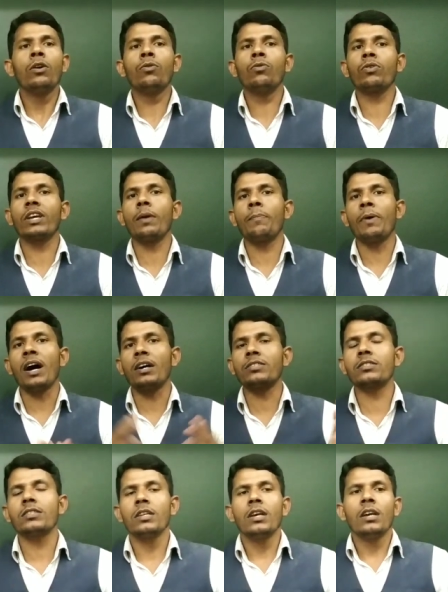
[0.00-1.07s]
उनके
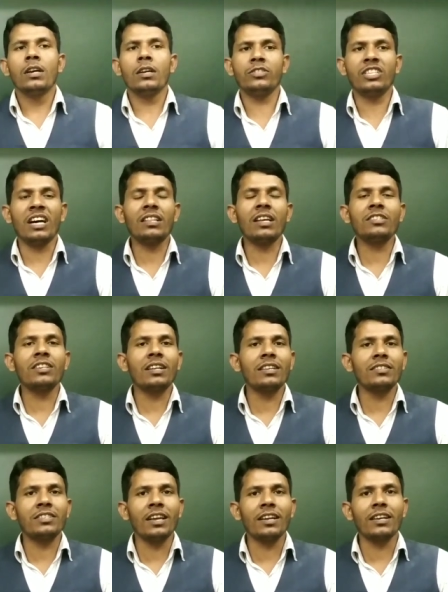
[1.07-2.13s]
पास ज्यादा से ज्यादा
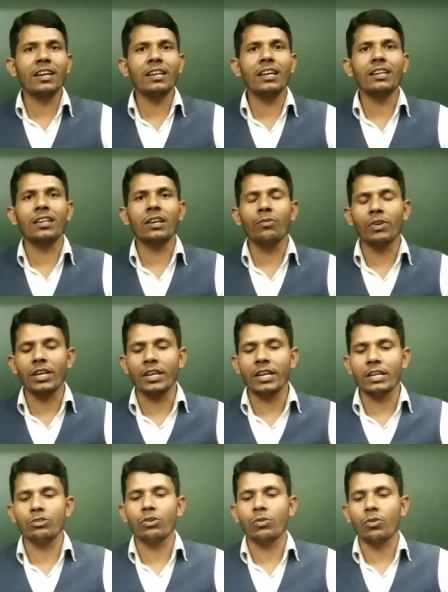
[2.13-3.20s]
शेयर करिए क्योंकि
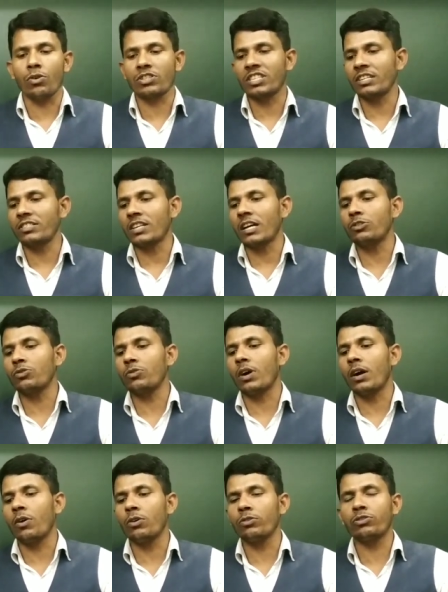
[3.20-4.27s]
ये जो कोर्स स्टार्ट
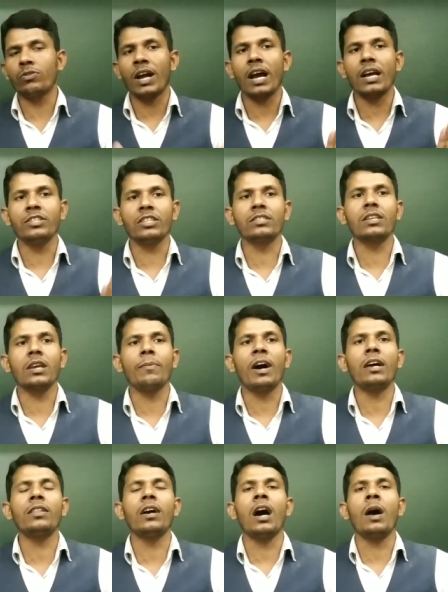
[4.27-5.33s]
हो चुका है जिसके
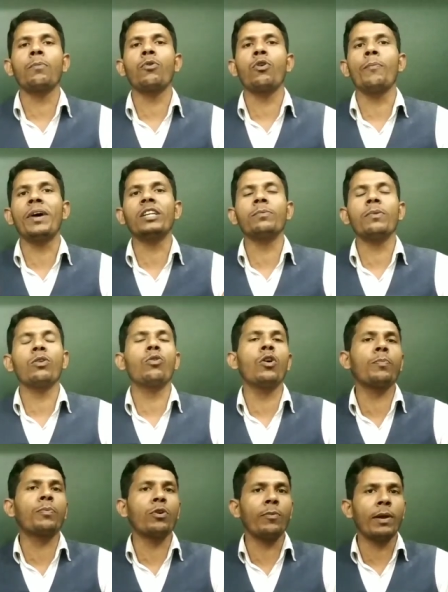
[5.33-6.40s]
बाद आपको मैथ में कोई
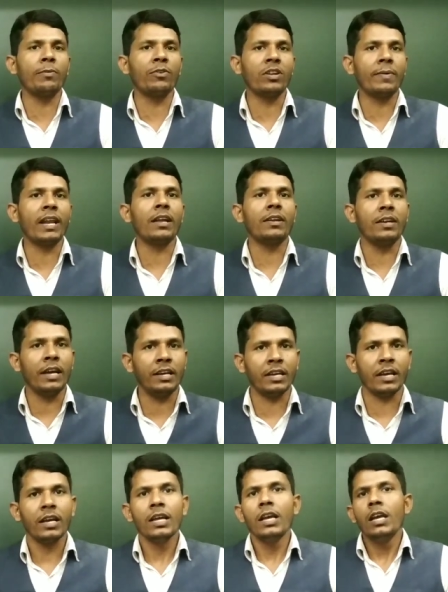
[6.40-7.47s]
प्रॉब्लम होने वाला नहीं है